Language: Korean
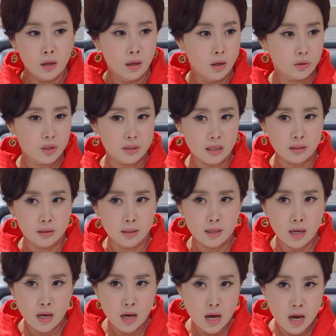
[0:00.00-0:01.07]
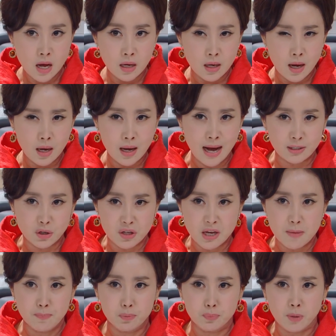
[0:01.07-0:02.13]
어떻게든 하준이
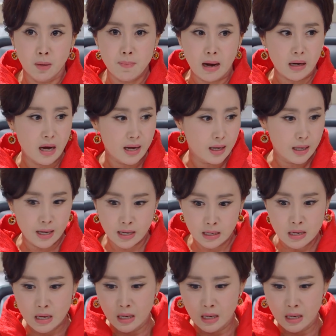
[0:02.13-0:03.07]
입부터 막아야 해.